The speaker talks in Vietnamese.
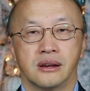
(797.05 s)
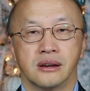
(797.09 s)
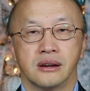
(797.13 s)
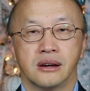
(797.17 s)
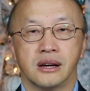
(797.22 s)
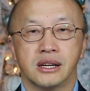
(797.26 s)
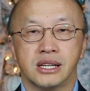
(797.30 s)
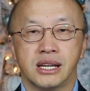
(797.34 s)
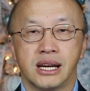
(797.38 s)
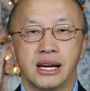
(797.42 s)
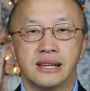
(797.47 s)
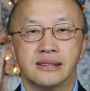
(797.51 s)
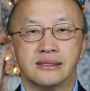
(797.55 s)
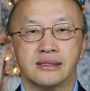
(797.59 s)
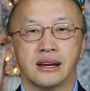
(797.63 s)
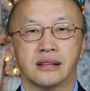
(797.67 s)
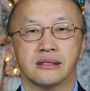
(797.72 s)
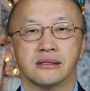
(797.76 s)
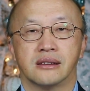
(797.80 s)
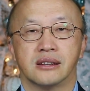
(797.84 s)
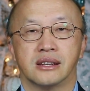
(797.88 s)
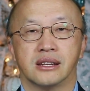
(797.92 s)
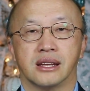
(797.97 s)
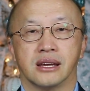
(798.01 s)
cái sự ít
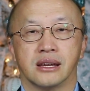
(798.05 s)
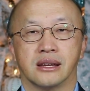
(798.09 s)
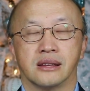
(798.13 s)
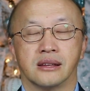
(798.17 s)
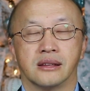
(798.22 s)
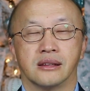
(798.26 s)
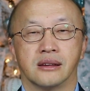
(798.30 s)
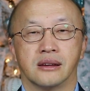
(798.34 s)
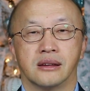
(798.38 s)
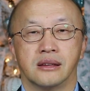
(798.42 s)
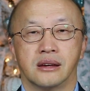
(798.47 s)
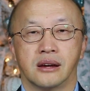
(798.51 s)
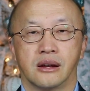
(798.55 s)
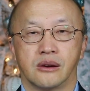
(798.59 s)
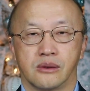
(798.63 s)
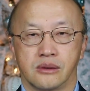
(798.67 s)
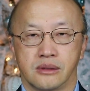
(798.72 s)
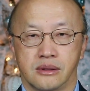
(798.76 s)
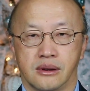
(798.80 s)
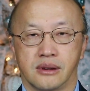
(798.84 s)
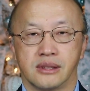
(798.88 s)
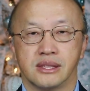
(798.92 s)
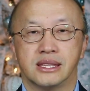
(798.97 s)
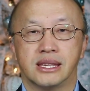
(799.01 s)
tên này yếu lỗi
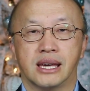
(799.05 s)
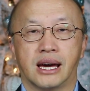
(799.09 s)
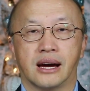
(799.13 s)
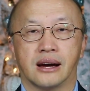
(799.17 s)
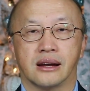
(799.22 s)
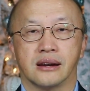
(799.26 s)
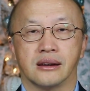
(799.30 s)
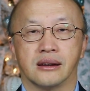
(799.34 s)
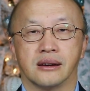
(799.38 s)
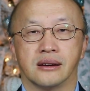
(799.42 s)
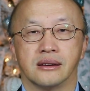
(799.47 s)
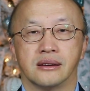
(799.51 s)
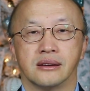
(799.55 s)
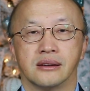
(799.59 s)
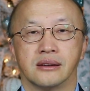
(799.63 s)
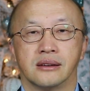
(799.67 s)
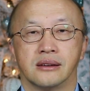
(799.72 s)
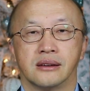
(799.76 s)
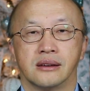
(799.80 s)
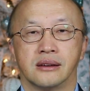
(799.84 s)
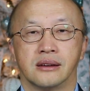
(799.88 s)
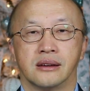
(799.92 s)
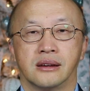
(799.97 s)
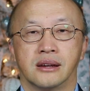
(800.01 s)
cho anh giang là
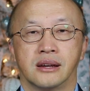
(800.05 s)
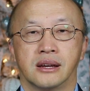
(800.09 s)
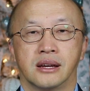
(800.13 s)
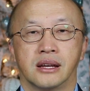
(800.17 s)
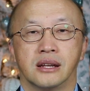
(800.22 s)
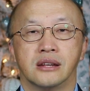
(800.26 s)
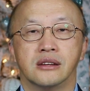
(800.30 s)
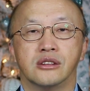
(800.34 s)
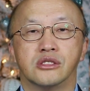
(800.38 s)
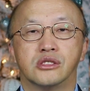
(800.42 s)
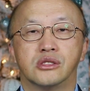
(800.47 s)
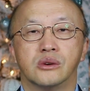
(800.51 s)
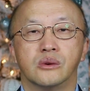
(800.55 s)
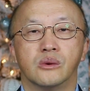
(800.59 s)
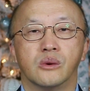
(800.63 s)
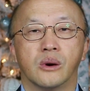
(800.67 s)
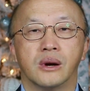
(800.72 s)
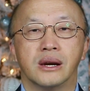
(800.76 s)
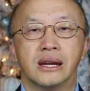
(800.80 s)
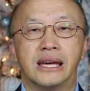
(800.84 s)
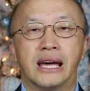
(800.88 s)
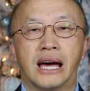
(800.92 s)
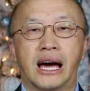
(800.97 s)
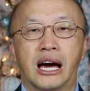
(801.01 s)
liệu tôi
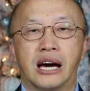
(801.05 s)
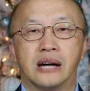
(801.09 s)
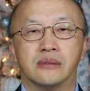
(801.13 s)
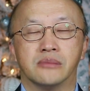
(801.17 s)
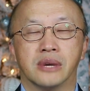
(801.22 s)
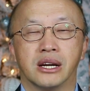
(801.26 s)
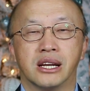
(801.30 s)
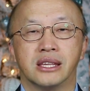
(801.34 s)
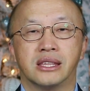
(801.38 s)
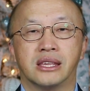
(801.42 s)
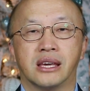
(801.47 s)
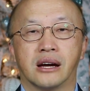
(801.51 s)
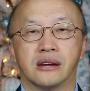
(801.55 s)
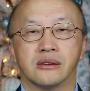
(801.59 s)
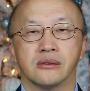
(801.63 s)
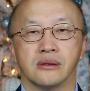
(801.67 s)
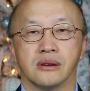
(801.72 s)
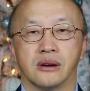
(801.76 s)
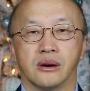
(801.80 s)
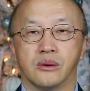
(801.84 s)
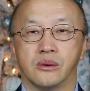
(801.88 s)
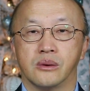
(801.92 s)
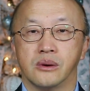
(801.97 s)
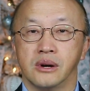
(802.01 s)
ô lì hàng bởi lý chàng đó
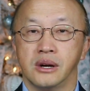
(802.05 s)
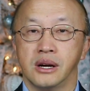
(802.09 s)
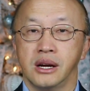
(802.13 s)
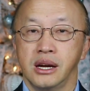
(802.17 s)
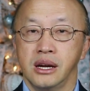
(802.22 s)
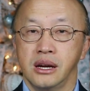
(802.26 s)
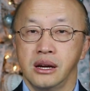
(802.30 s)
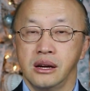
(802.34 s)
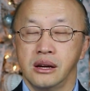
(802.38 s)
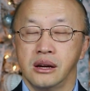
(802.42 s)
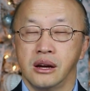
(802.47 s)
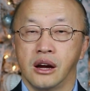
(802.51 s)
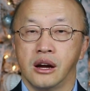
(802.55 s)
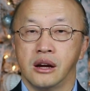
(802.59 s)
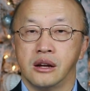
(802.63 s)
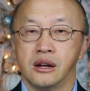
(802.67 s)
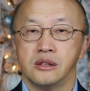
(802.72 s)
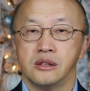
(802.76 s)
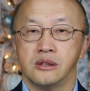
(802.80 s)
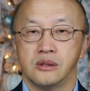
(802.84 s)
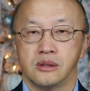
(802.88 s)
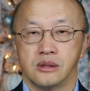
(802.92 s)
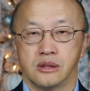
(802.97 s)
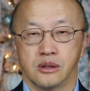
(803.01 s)
là ôi
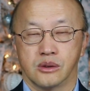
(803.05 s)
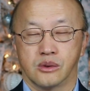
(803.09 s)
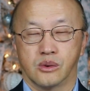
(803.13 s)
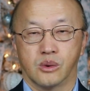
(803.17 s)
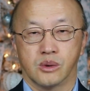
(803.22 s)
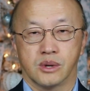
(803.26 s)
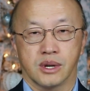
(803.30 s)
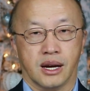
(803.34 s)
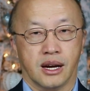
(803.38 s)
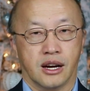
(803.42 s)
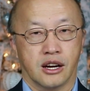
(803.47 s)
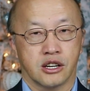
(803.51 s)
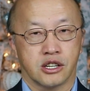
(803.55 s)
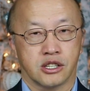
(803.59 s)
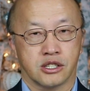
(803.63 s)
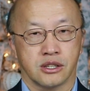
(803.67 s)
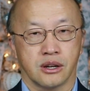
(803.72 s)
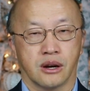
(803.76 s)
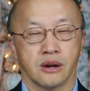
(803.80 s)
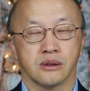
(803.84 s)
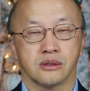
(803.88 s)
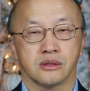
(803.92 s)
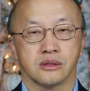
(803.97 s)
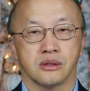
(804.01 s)
nếu cụ đã khăn
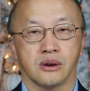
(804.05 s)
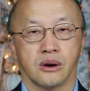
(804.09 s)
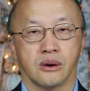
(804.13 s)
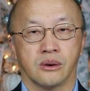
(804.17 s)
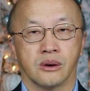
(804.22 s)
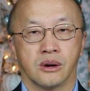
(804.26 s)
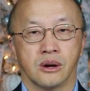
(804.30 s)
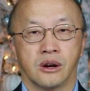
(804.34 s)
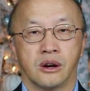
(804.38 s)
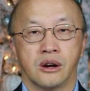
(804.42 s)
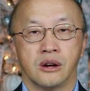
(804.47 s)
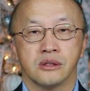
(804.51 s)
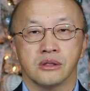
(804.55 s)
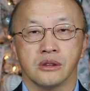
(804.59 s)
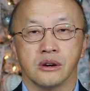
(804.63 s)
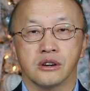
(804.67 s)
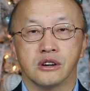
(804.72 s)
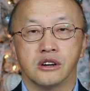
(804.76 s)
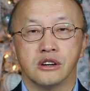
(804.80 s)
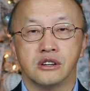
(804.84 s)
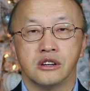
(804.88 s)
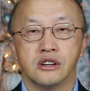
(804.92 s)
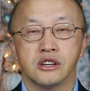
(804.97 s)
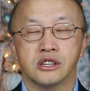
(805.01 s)
sợ tàu thật
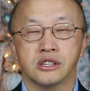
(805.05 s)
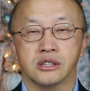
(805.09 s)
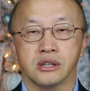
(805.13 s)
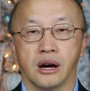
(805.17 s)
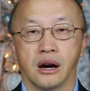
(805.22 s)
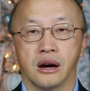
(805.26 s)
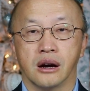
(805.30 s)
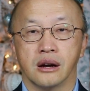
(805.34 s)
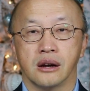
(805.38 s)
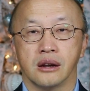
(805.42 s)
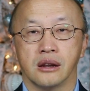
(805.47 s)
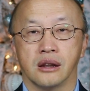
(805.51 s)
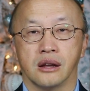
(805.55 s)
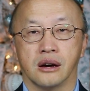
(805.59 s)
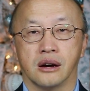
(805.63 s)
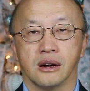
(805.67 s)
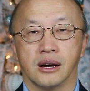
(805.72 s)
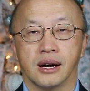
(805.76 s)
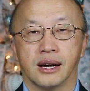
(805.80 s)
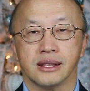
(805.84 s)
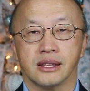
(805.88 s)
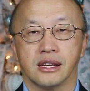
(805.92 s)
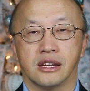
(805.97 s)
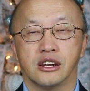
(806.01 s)
cứ nếu sợ là
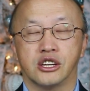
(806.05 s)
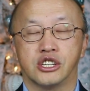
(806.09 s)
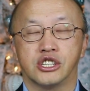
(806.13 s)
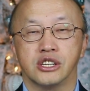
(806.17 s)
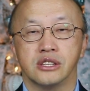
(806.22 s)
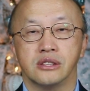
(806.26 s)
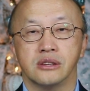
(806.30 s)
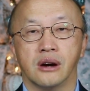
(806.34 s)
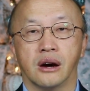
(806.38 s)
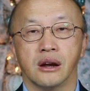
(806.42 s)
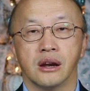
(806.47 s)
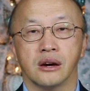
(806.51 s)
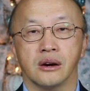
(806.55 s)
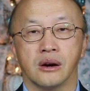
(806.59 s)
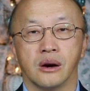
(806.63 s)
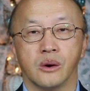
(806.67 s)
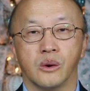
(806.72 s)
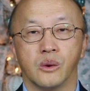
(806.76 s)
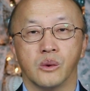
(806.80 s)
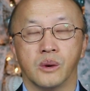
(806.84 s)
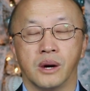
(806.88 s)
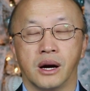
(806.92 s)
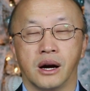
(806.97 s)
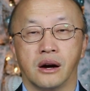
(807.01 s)
hay là nếu chỉ nhớ là học
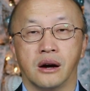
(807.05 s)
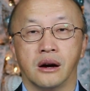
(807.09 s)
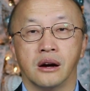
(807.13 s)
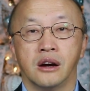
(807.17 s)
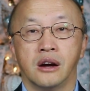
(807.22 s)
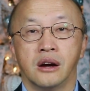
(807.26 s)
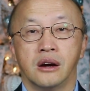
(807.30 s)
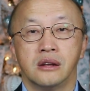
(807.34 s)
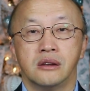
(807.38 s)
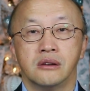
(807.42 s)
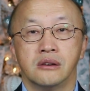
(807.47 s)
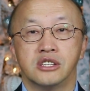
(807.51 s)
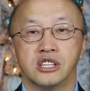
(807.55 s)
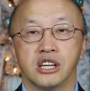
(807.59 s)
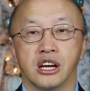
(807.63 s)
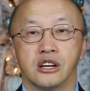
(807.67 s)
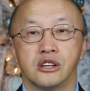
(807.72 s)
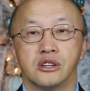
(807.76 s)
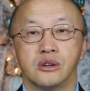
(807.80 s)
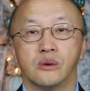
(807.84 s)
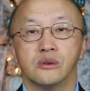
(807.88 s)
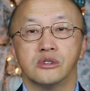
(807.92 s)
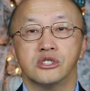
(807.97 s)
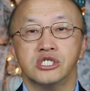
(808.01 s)
cũ họ nếu
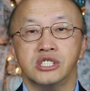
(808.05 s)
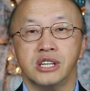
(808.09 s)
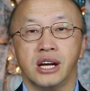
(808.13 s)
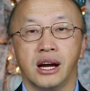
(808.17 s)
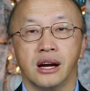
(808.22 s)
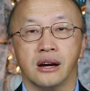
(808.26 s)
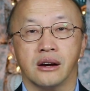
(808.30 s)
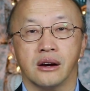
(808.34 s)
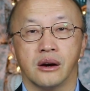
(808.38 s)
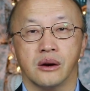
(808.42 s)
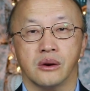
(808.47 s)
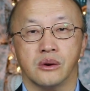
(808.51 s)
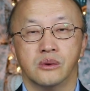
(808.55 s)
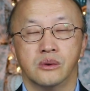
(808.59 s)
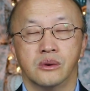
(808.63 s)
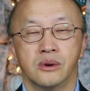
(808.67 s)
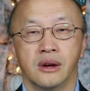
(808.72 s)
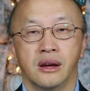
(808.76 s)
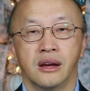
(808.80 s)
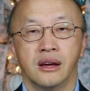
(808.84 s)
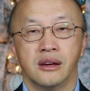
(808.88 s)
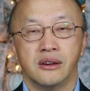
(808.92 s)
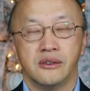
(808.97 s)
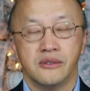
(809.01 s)
chỉ rong trang họ cũ
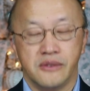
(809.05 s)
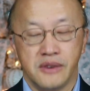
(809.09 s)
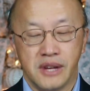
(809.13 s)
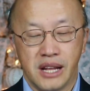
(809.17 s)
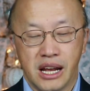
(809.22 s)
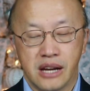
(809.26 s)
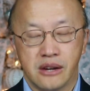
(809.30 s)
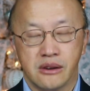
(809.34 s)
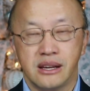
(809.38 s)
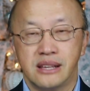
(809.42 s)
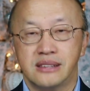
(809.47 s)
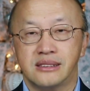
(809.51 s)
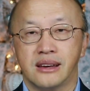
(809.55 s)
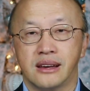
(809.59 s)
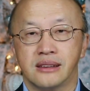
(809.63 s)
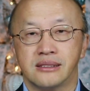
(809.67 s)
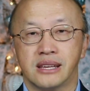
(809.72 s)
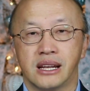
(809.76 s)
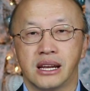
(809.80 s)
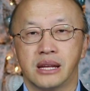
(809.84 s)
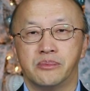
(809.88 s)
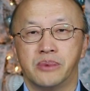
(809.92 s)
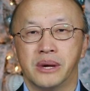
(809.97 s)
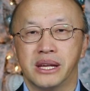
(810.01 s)
vì lẽ nó ít sao
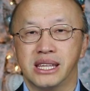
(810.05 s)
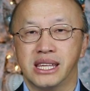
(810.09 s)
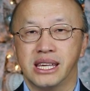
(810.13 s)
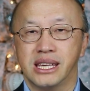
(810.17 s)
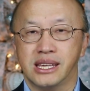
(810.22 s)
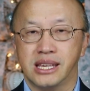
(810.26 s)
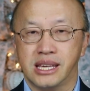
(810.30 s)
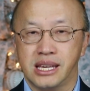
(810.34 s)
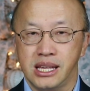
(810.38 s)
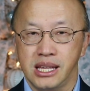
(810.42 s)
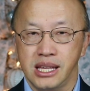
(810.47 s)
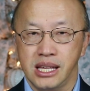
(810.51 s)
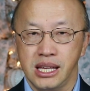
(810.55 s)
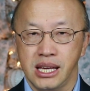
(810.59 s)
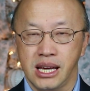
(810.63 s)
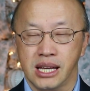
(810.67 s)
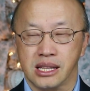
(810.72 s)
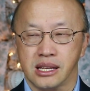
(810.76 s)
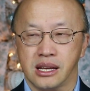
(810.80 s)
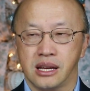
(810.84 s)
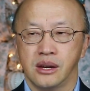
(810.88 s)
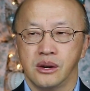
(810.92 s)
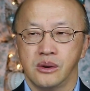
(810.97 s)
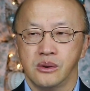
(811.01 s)
sao lại phèn khí khí hay
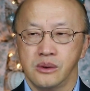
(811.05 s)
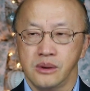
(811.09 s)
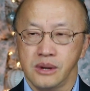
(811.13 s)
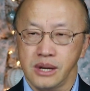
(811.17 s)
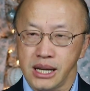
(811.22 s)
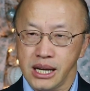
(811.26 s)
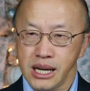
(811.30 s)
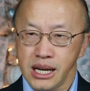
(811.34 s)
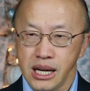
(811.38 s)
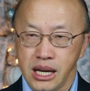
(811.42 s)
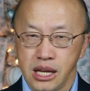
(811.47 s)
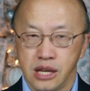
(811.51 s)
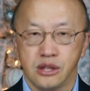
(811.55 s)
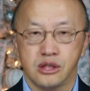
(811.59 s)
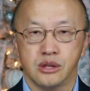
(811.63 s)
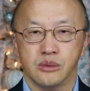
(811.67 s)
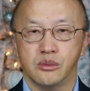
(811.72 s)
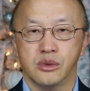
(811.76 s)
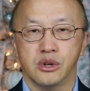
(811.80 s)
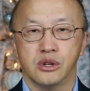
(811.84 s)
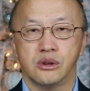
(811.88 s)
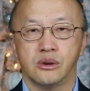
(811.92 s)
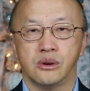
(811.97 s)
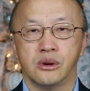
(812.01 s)
là ôi giờ tôi
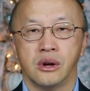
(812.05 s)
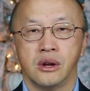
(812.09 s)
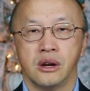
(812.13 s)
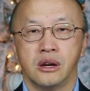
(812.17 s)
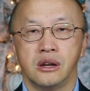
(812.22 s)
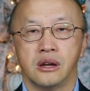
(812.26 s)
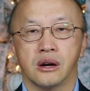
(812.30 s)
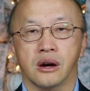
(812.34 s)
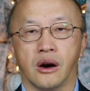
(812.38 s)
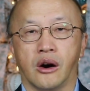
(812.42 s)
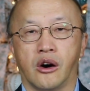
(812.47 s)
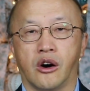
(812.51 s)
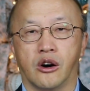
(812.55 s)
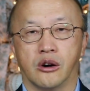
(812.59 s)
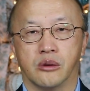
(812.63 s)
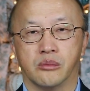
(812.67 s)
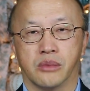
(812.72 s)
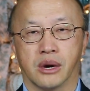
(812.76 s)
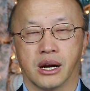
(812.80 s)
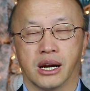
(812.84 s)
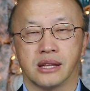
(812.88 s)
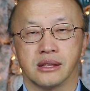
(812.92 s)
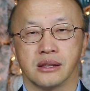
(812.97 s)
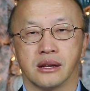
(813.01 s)
muốn nếu không
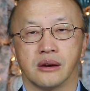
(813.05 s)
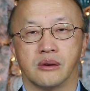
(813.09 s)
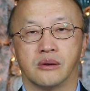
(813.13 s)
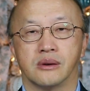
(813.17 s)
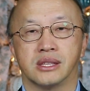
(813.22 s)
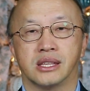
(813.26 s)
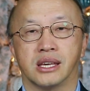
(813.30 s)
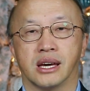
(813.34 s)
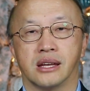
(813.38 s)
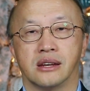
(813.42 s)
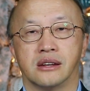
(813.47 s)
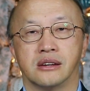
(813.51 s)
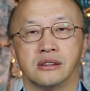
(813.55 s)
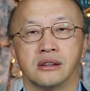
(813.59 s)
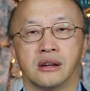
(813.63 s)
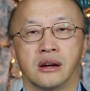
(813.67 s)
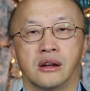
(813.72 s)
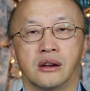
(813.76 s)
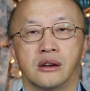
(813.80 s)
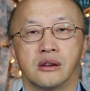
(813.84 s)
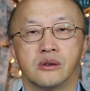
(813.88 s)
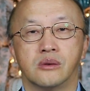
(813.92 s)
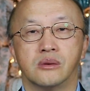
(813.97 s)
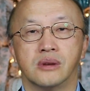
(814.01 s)
bỏ lên đây là ôi chàng nên
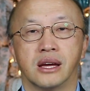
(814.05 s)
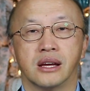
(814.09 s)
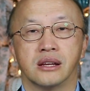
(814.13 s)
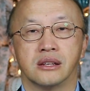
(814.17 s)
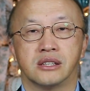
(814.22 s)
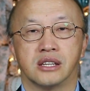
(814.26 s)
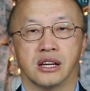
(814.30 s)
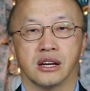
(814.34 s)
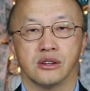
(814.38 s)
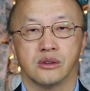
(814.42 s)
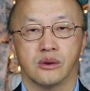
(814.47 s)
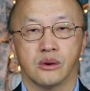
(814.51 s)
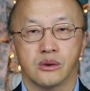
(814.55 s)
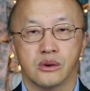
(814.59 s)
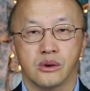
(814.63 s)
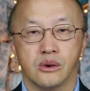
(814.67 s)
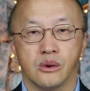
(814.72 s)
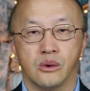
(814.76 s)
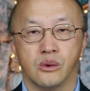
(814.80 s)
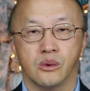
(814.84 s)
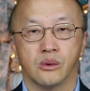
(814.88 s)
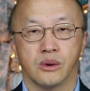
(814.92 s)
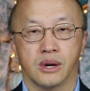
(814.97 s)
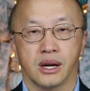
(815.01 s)
lúc này chỉ dùng lô
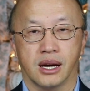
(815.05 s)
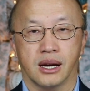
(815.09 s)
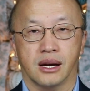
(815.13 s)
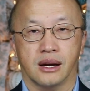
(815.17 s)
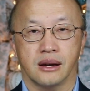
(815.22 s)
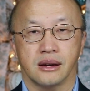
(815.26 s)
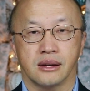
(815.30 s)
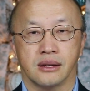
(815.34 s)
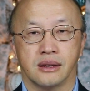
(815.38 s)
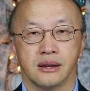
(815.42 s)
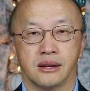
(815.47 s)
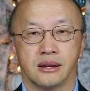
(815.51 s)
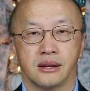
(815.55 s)
cũ là ha